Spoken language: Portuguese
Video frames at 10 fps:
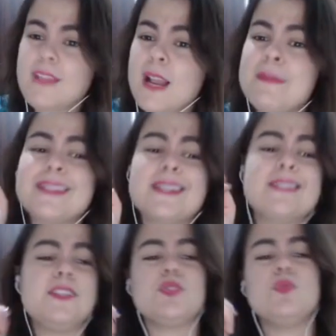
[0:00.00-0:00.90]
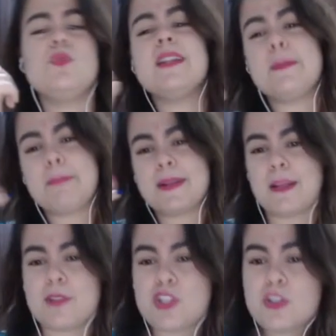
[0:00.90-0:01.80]
mas a censura,
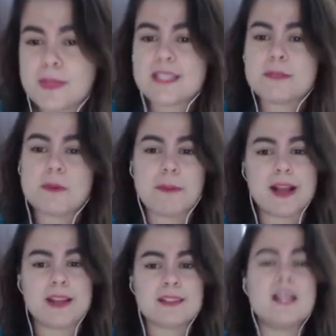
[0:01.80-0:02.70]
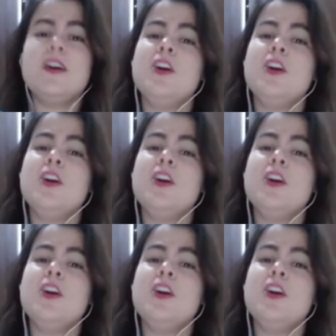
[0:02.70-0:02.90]
Departamento de Imprensa e Propaganda,